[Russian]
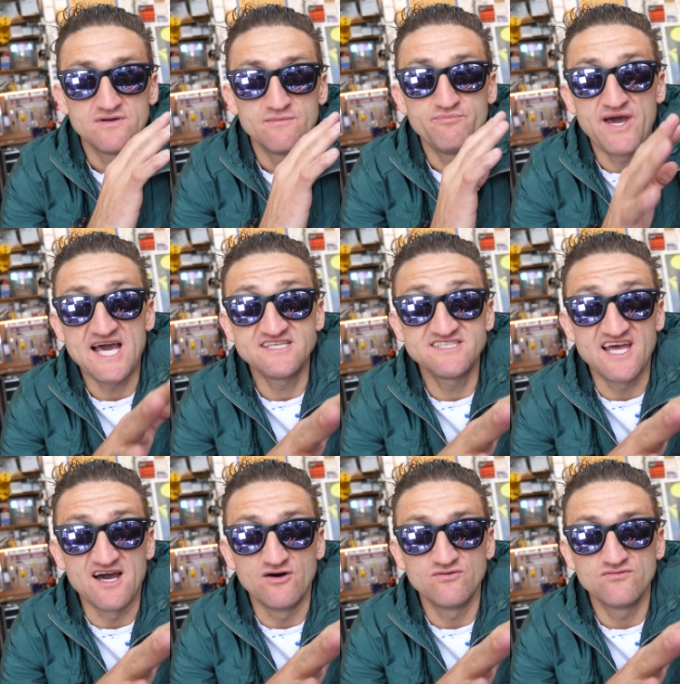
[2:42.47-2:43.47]

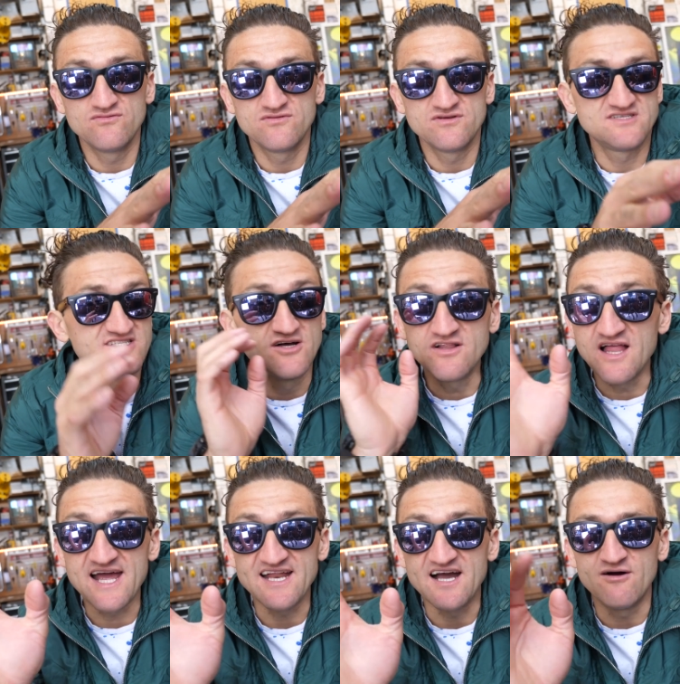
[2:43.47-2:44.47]
Вырубился. Был
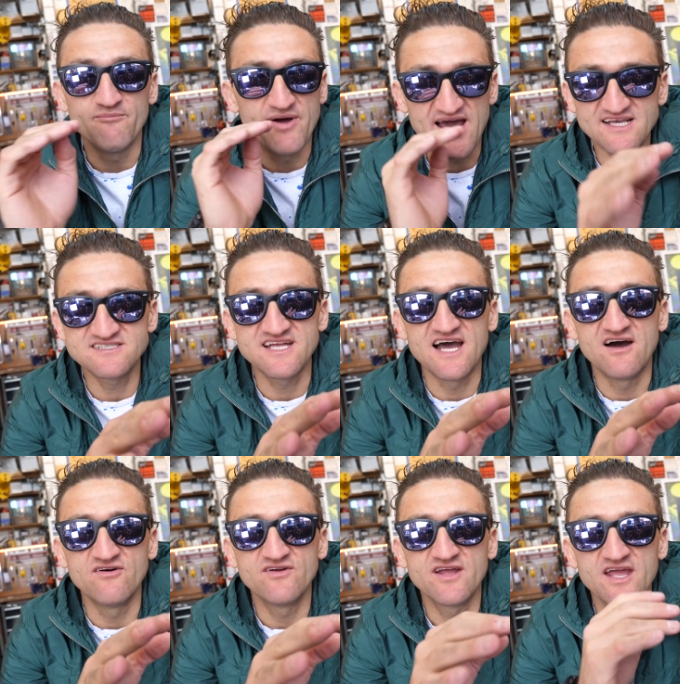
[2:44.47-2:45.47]
все еще день,
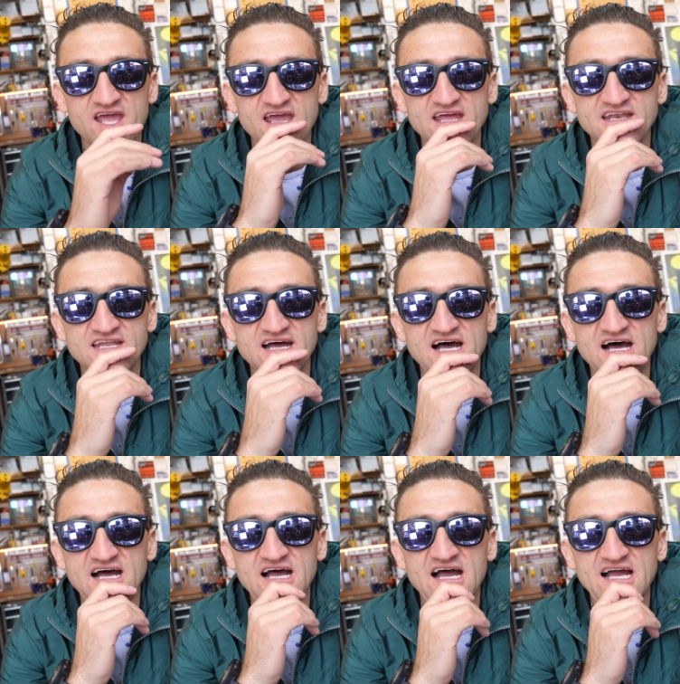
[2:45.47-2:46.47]
вырубился. И
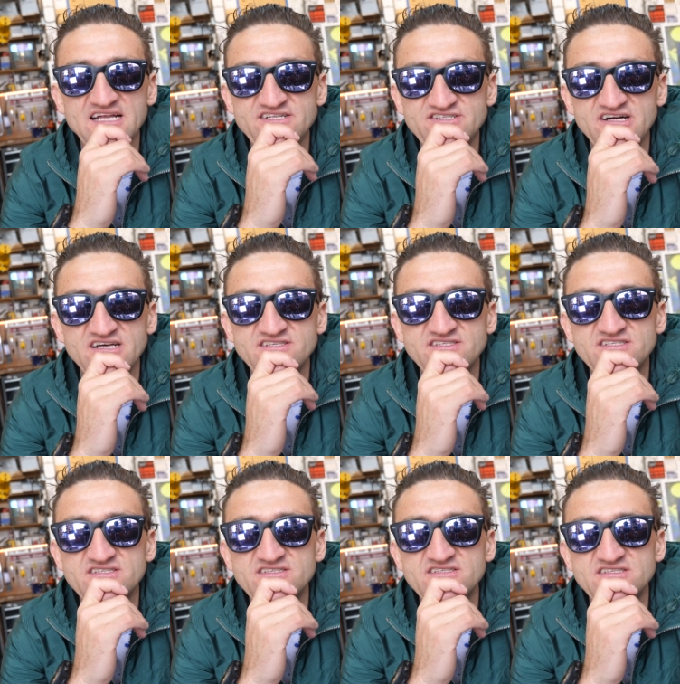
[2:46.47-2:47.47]
э, я
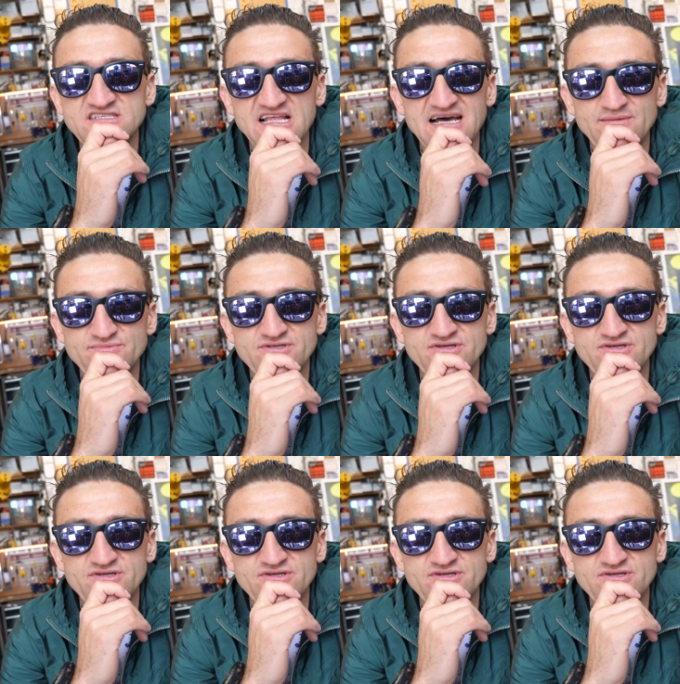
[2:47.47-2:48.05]
просто спал.